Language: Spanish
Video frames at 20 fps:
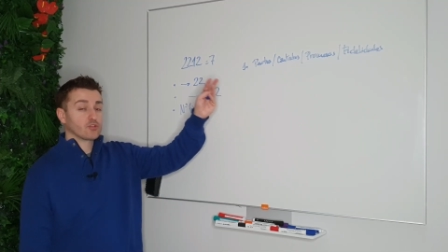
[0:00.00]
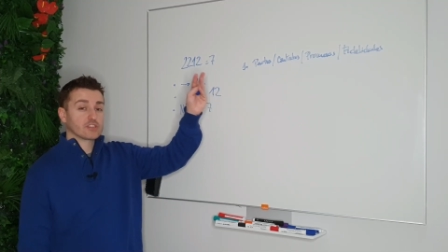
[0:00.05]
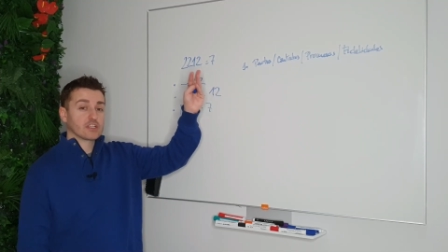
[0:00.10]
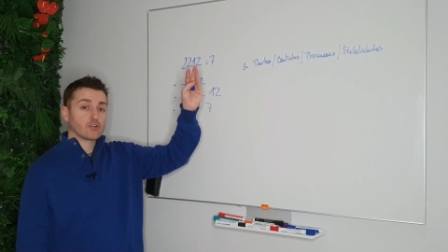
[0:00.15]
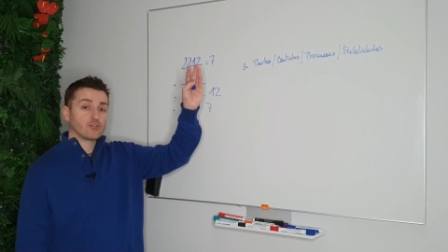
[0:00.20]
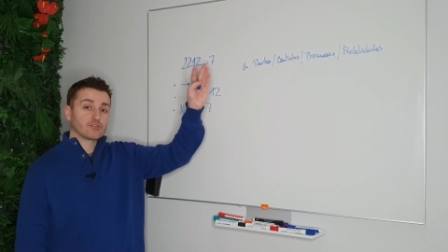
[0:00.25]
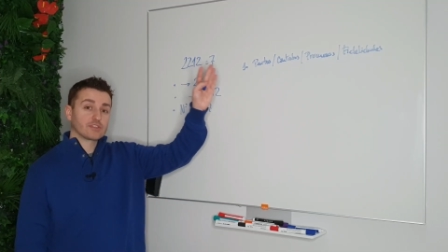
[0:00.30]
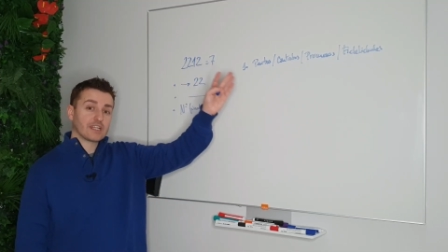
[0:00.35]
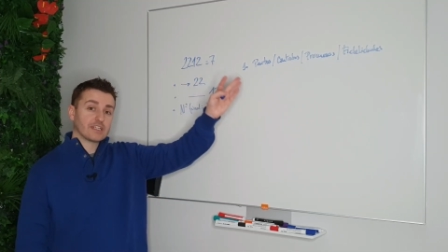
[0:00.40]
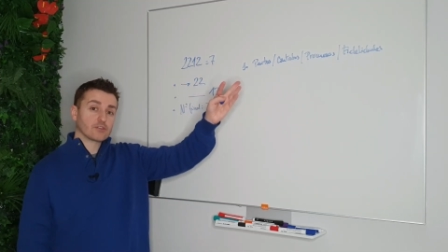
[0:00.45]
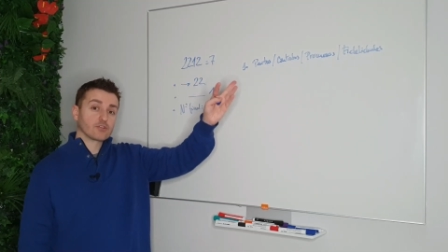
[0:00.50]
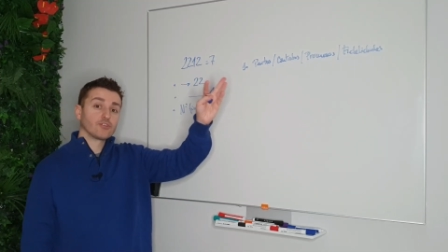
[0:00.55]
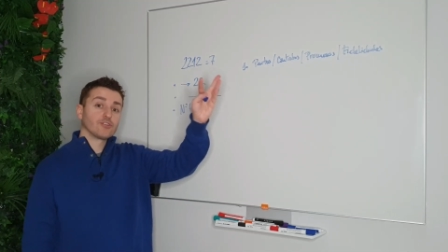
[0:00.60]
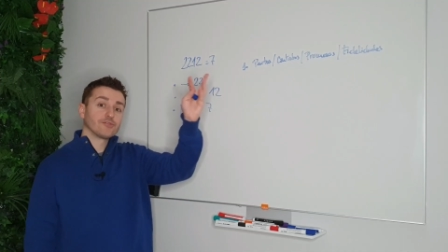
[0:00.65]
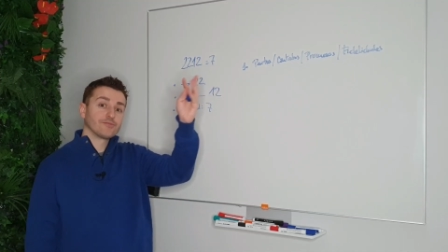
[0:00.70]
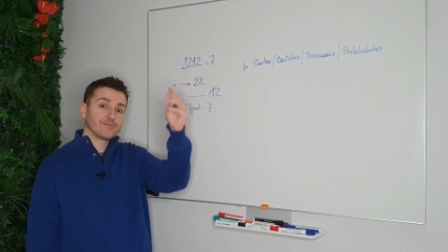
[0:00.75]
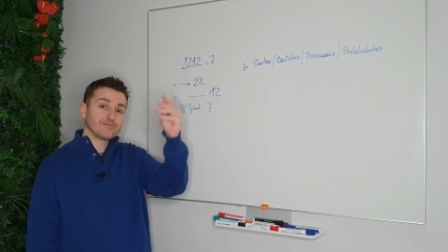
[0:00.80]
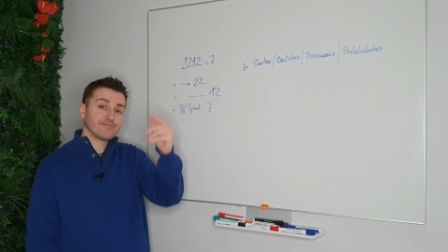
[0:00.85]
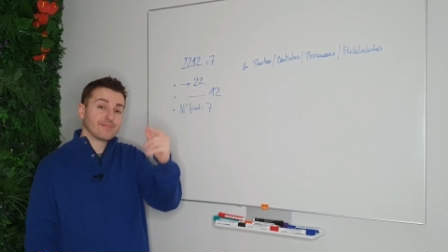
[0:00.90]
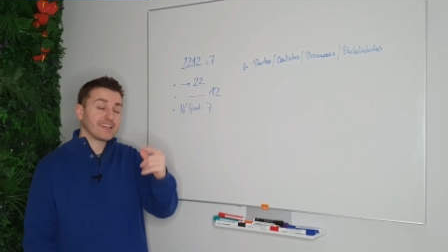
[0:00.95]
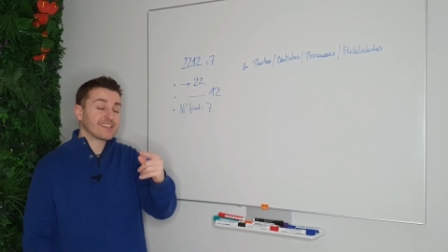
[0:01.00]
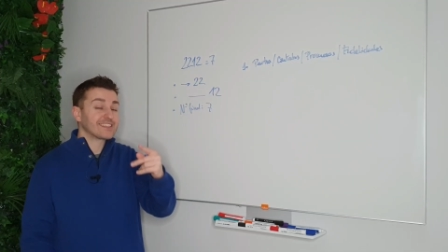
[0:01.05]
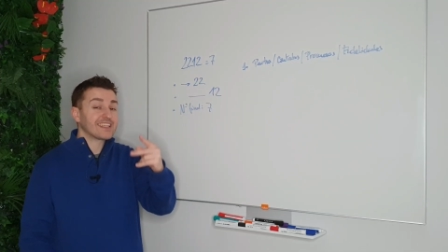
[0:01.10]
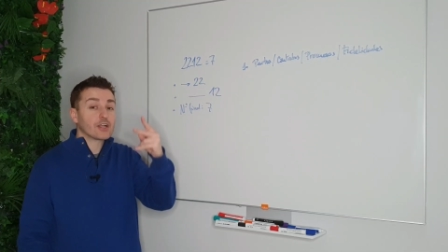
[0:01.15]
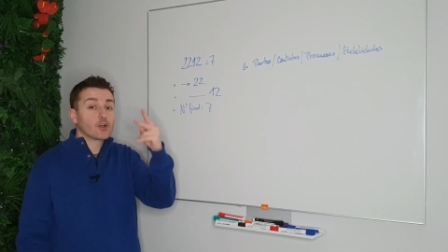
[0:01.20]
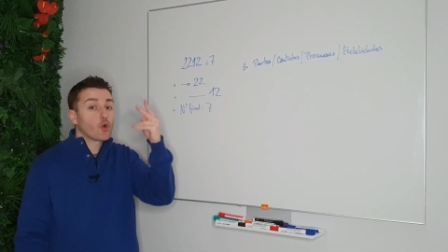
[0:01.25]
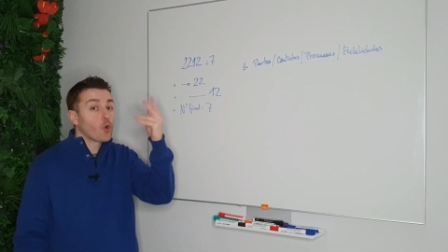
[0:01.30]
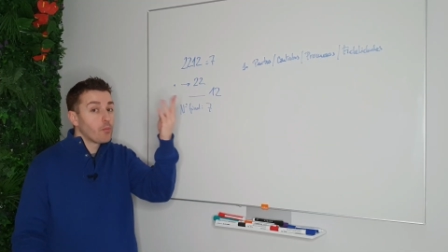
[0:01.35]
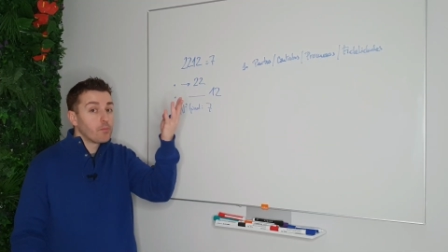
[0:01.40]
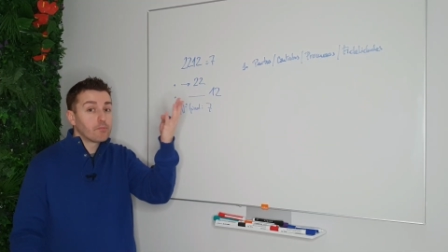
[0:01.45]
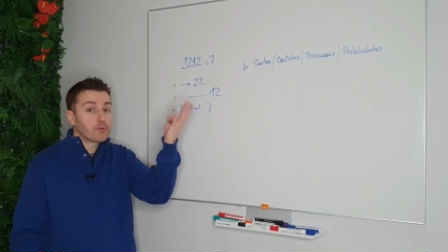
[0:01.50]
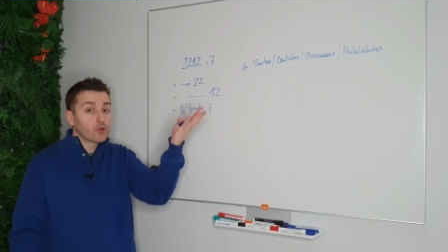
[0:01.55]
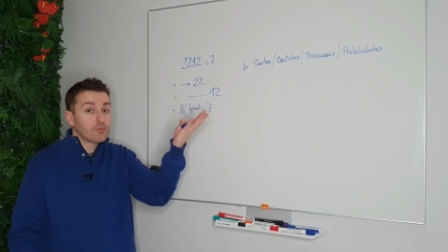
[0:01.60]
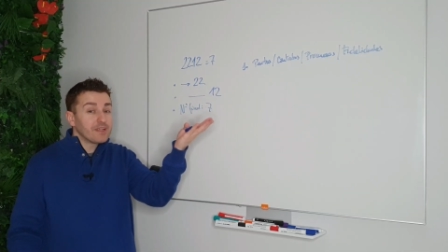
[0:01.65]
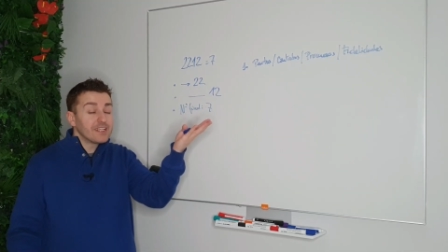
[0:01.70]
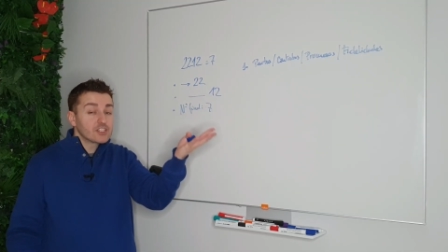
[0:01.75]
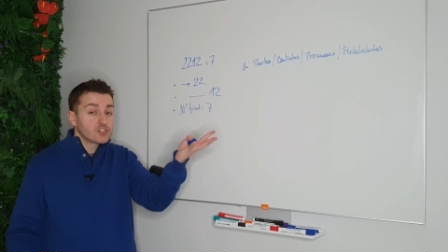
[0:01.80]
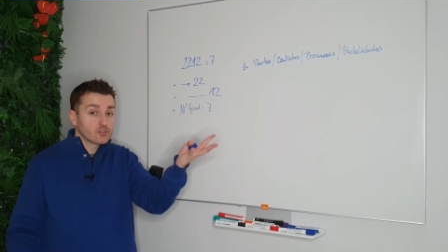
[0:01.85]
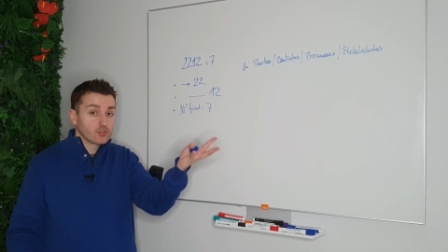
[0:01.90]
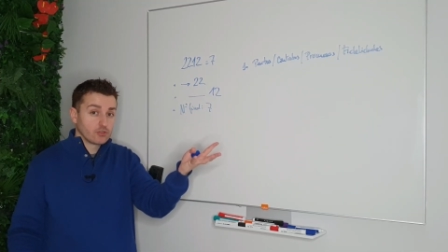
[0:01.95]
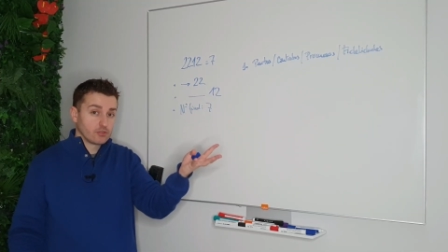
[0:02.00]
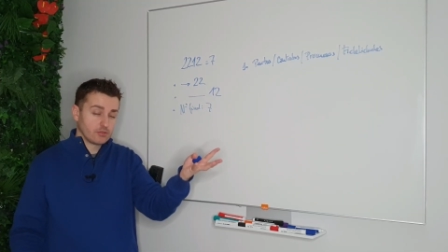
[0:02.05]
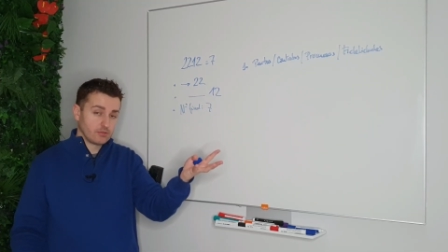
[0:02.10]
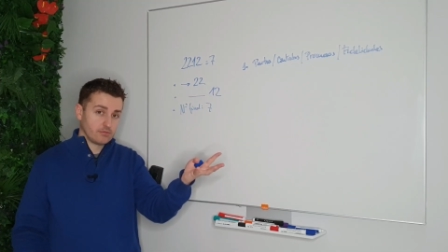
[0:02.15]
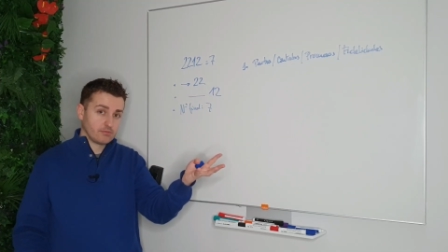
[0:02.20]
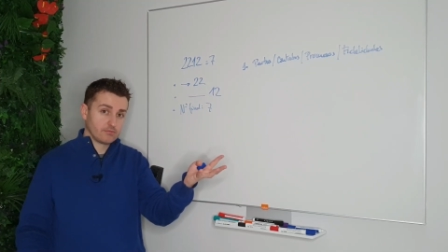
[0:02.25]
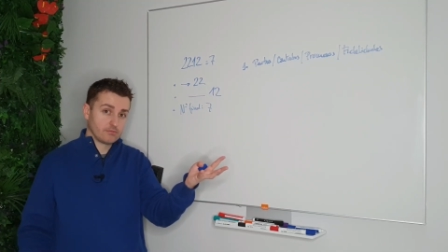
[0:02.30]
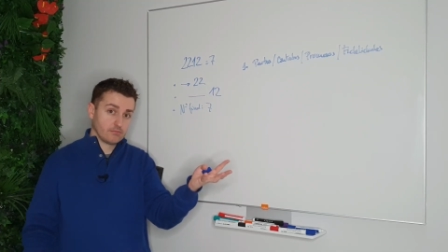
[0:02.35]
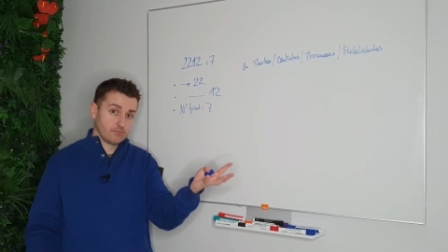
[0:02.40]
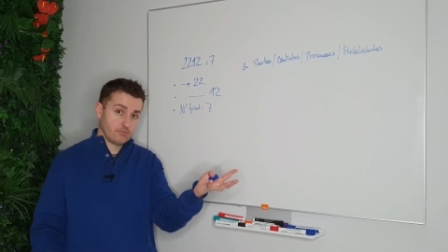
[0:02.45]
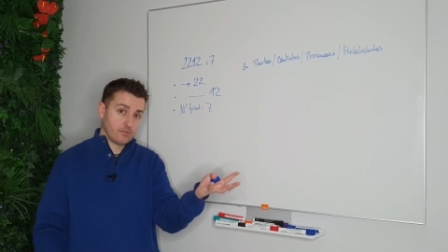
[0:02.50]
ese contrato, ese compromiso